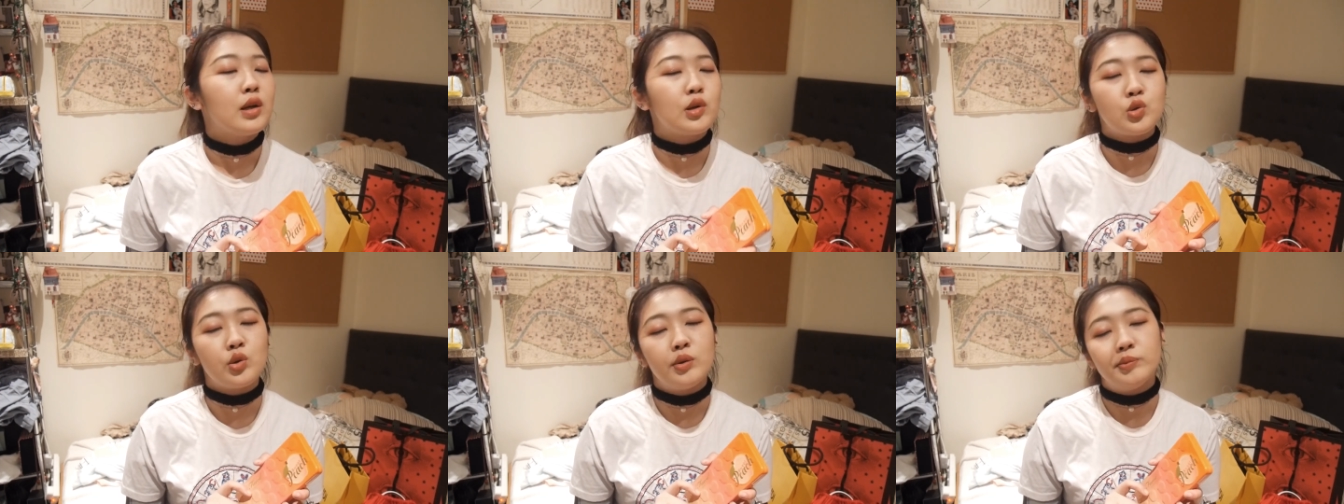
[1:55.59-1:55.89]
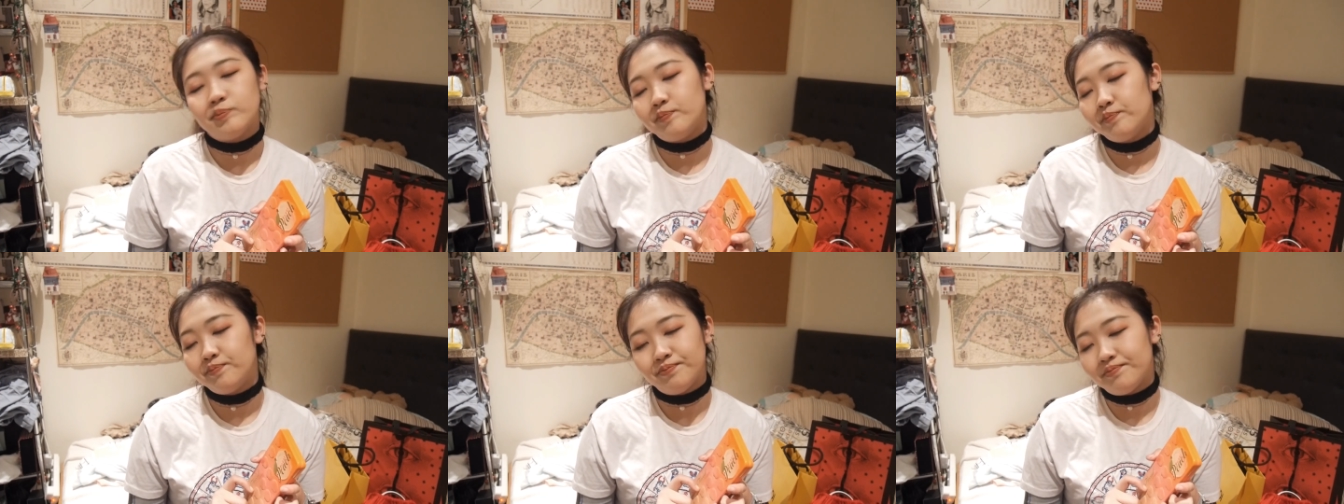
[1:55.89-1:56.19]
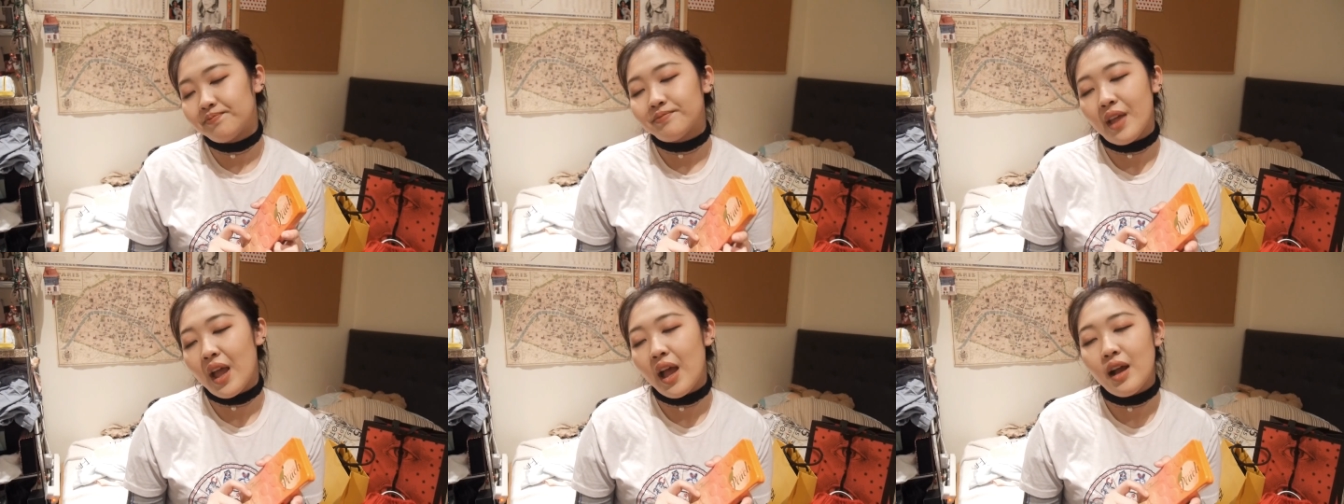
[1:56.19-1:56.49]
他说，
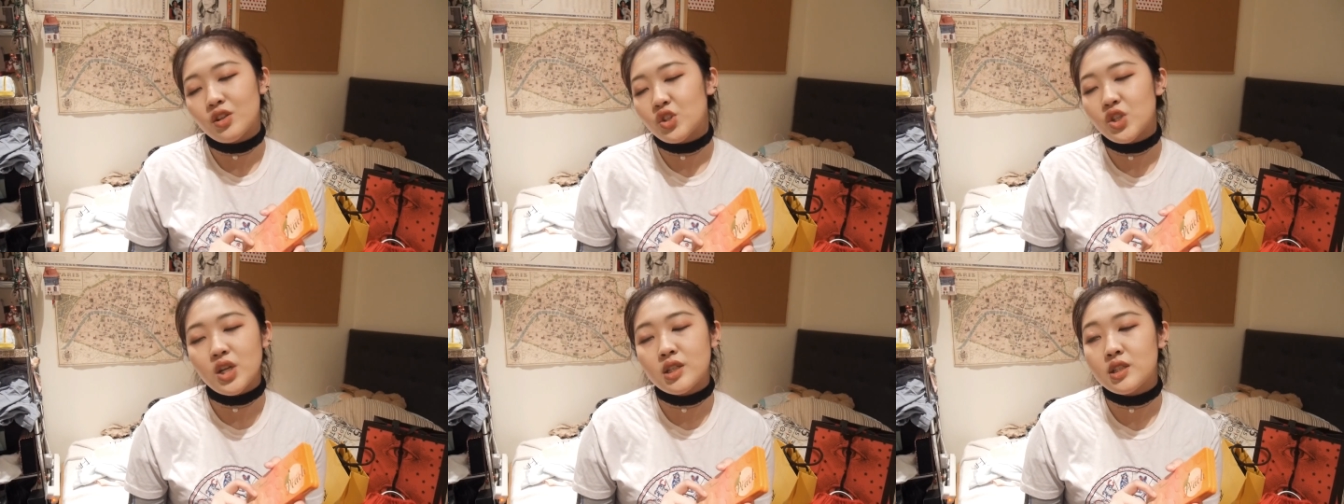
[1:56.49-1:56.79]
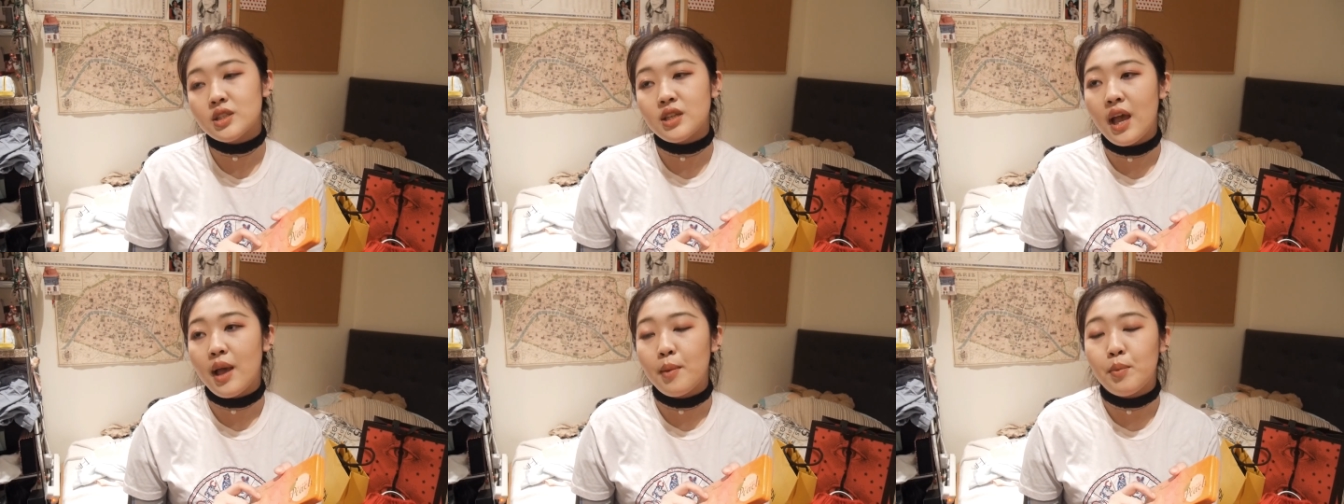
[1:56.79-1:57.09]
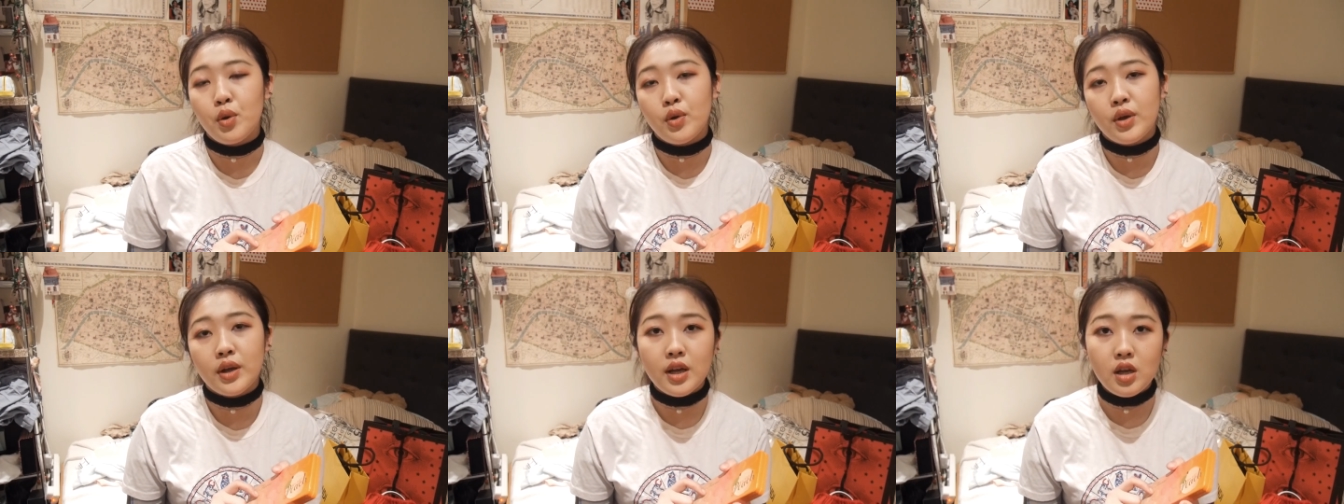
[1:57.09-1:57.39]
嗯，呃，暂时还
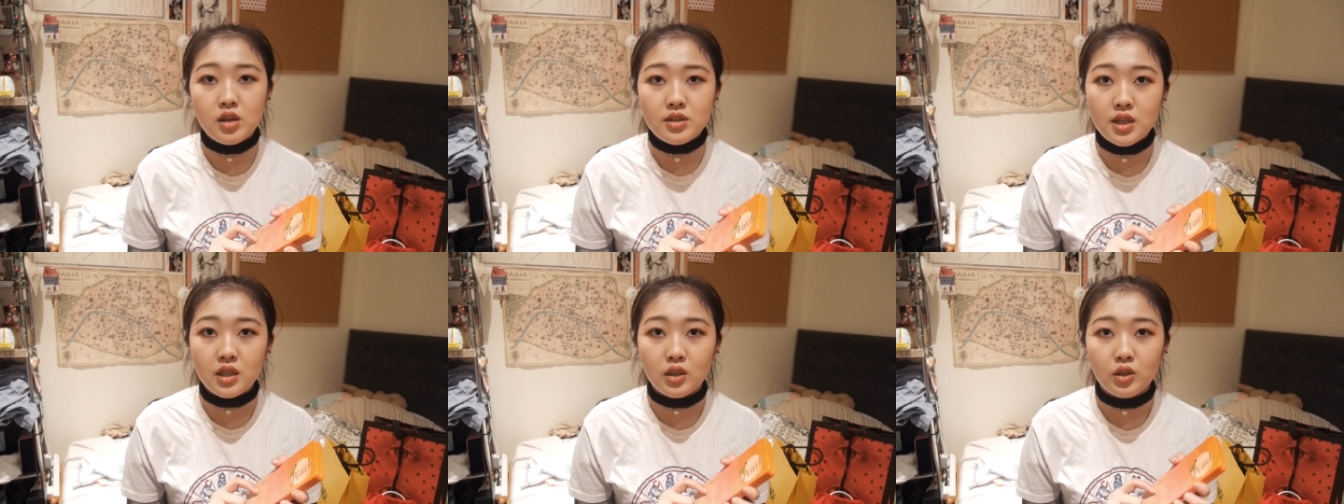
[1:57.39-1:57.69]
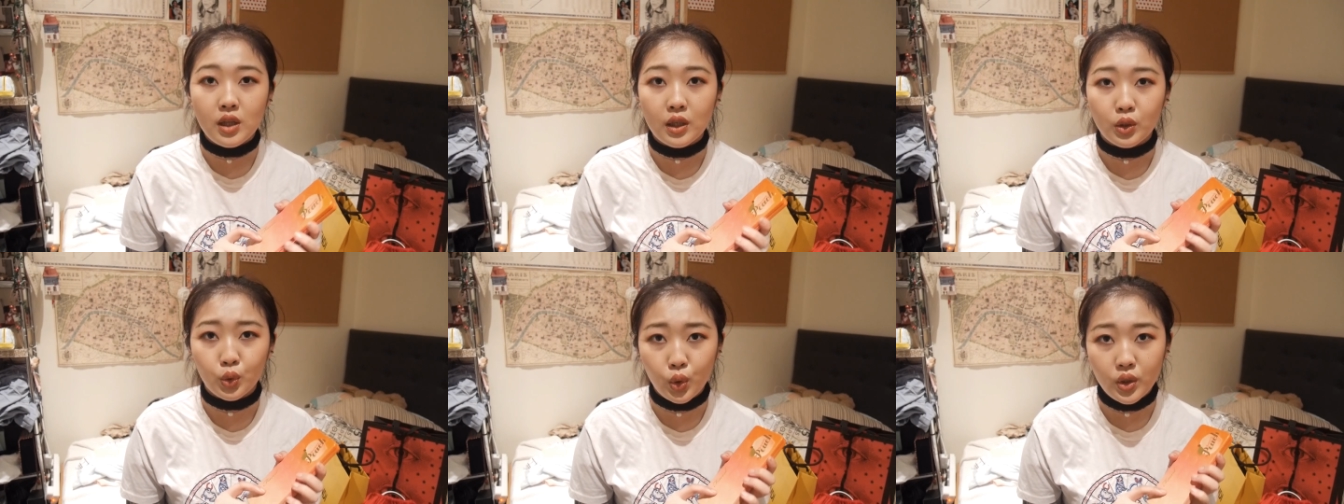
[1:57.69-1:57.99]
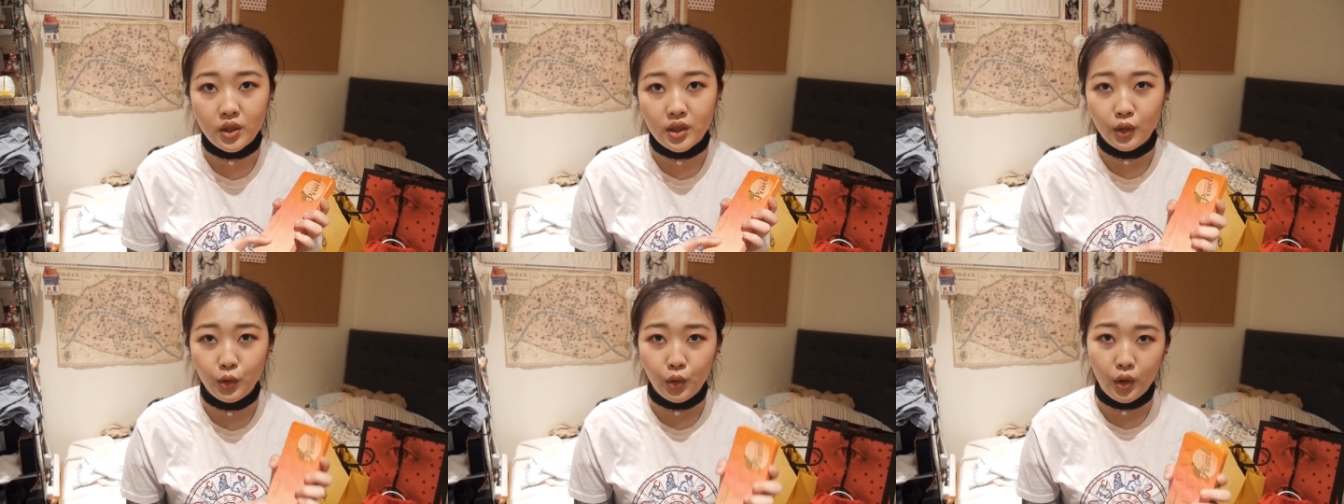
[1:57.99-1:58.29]
没有，应该要再等
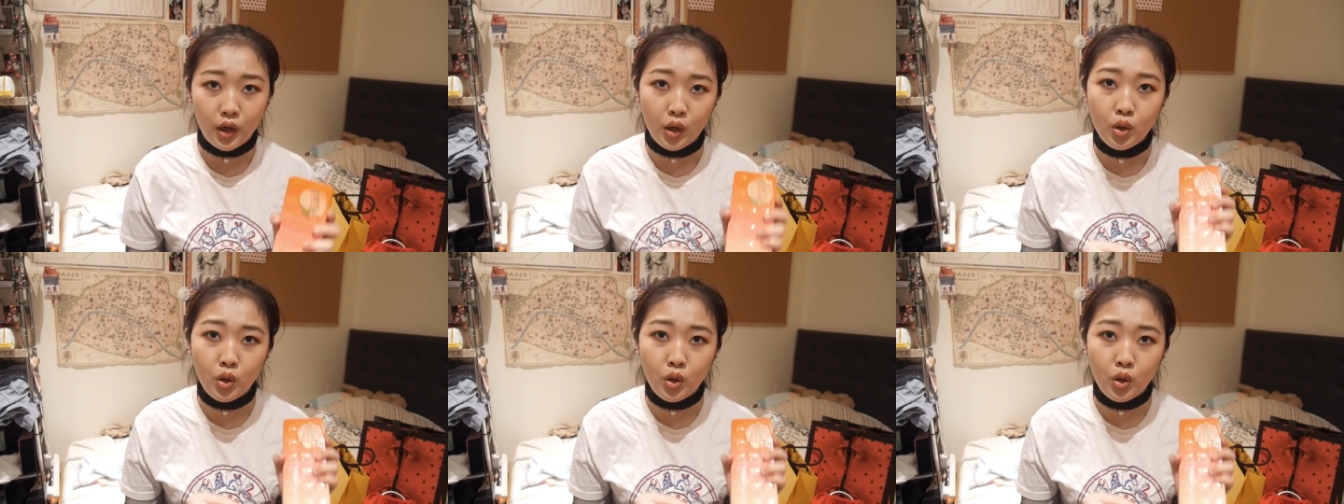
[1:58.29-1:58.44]
多一个月。